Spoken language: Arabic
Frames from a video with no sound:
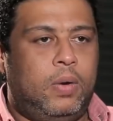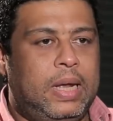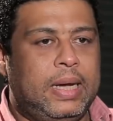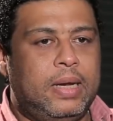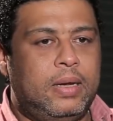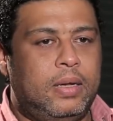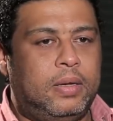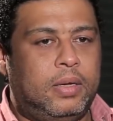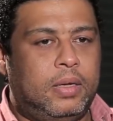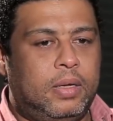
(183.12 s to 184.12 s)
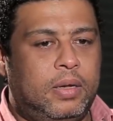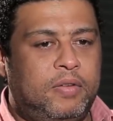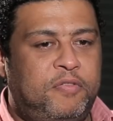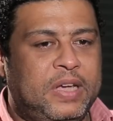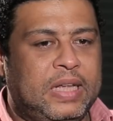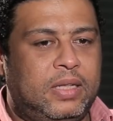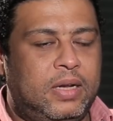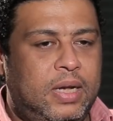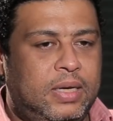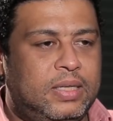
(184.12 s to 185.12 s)
ولكن آه،
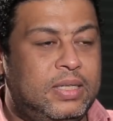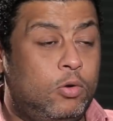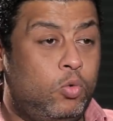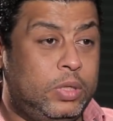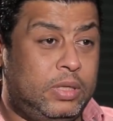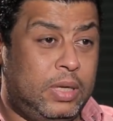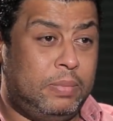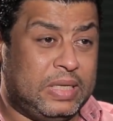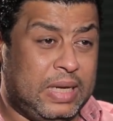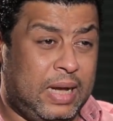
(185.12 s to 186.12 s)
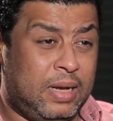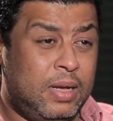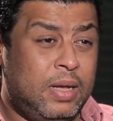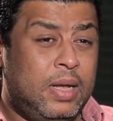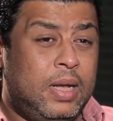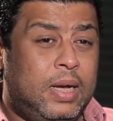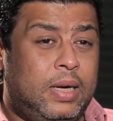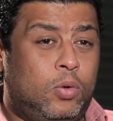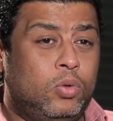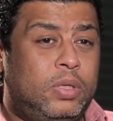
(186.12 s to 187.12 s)
فكرة إن احنا نزود المساحة
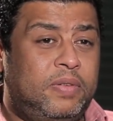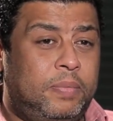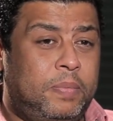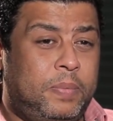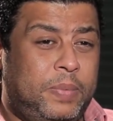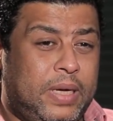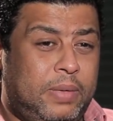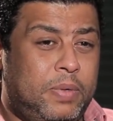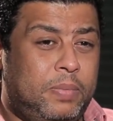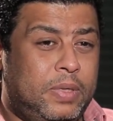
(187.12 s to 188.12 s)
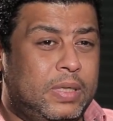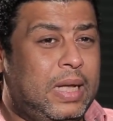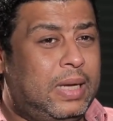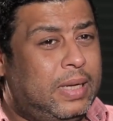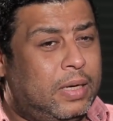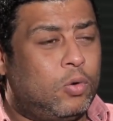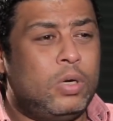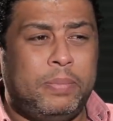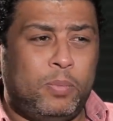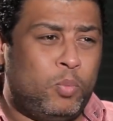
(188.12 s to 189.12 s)
انا كنت يعني يعني
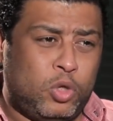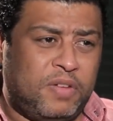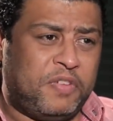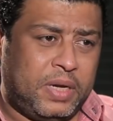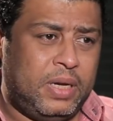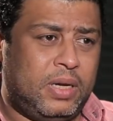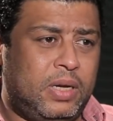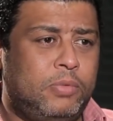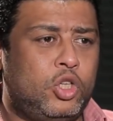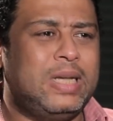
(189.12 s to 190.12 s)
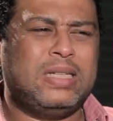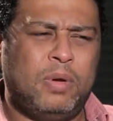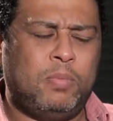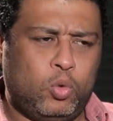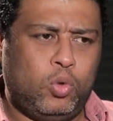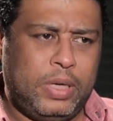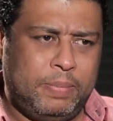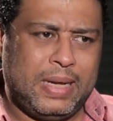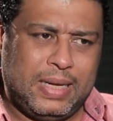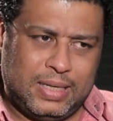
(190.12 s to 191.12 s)
كنا متفقين ان مش لازم الموضوع
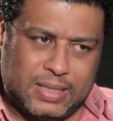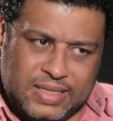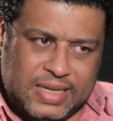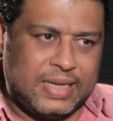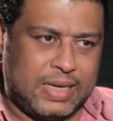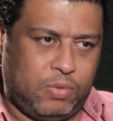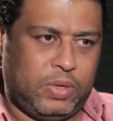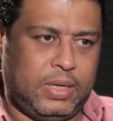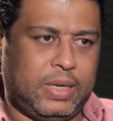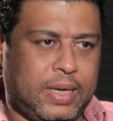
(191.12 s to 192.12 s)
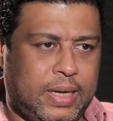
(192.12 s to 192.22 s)
يبقى زياده قوي يعني